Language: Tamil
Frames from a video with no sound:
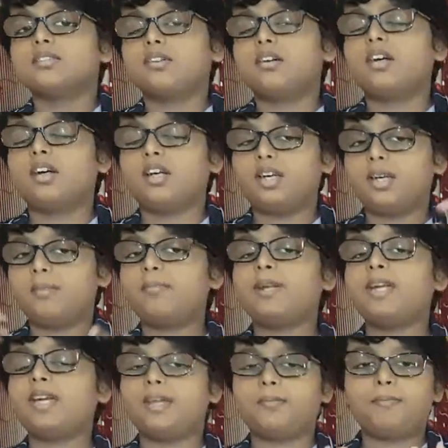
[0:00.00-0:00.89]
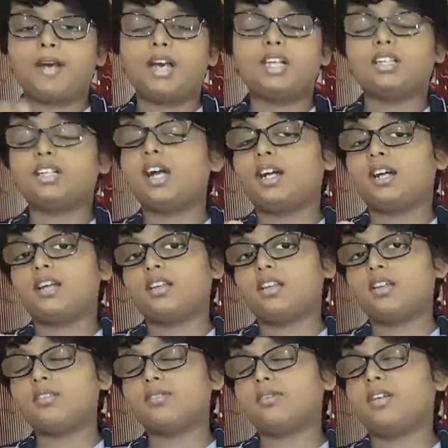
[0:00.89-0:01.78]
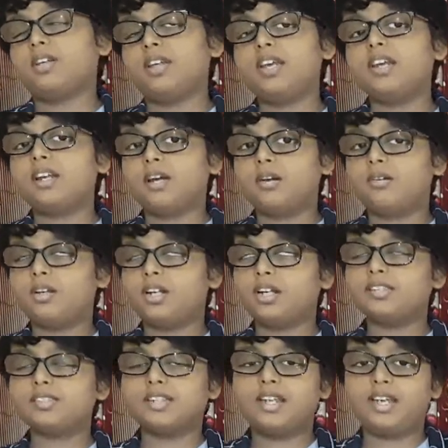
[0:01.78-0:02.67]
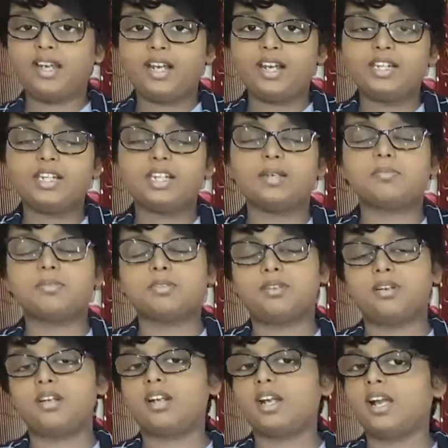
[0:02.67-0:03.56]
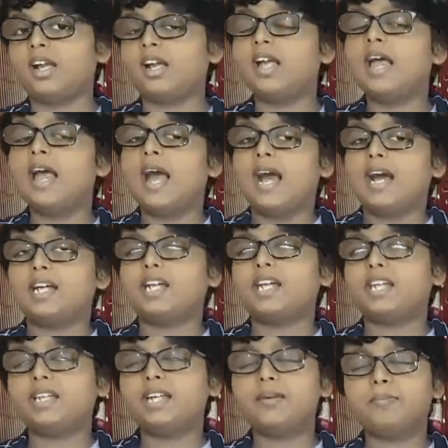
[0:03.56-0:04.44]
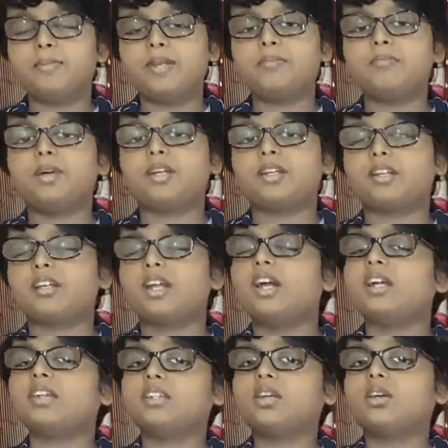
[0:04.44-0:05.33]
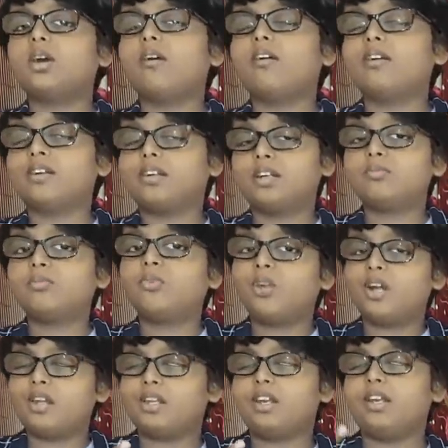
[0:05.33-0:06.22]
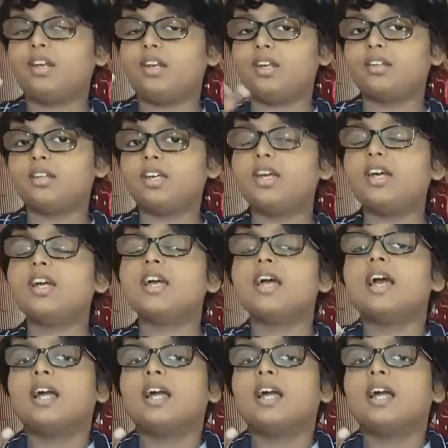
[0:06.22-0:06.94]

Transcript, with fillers: ஸோ எப்படி பாதுகாக்கிறதுன்னு சொல்லி நான் உங்களுக்கு சில ஹெல்த் டிப்ஸ் சொல்கிறேன் அதை நீங்கள் பின்பற்றினா இந்த கோவிடோட மூணாம் நிலையிலேருந்து